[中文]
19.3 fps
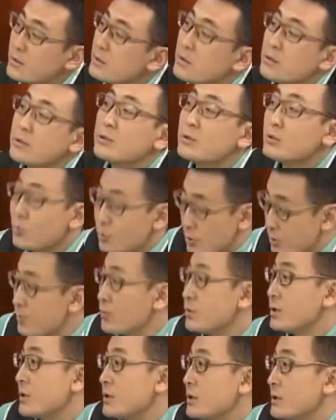轻人其实就是
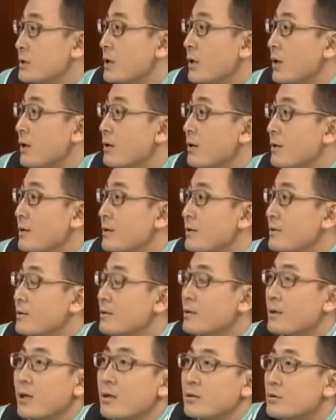目的性强。
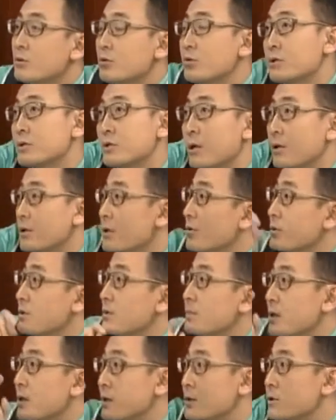他就是想
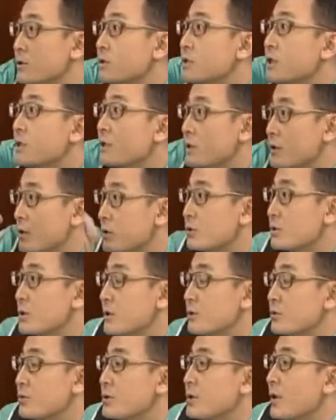要什么很直接的，他
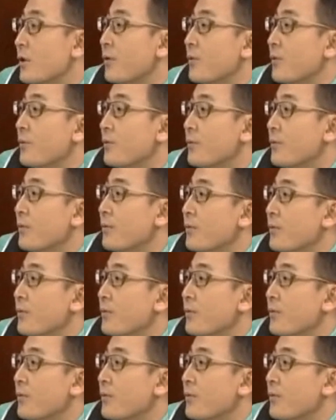就想去要，